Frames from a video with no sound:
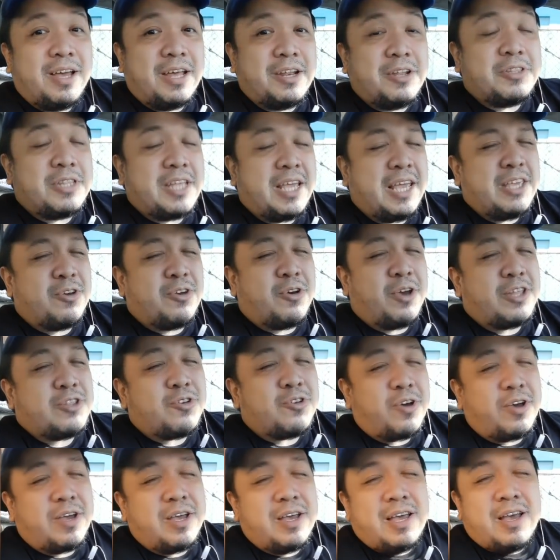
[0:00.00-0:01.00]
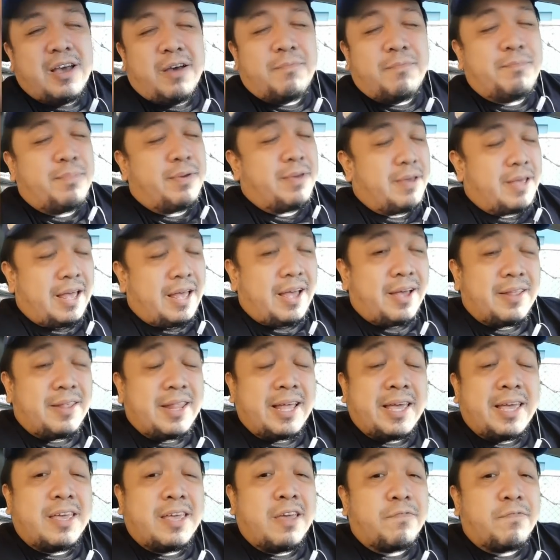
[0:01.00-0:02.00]
Anong tingin nyo? Ito, uh,
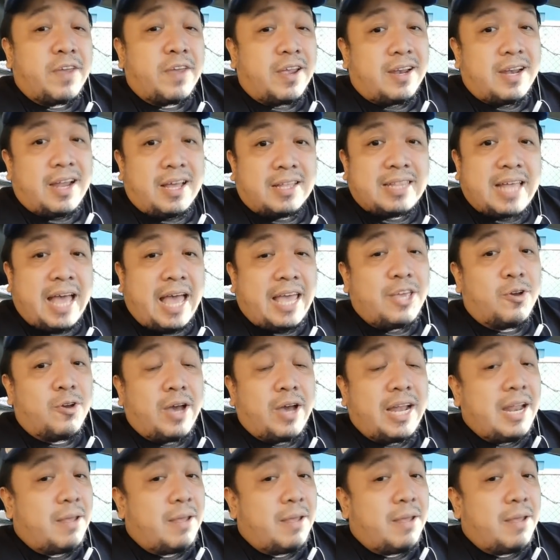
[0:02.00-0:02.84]
nagiging fair lang tayo.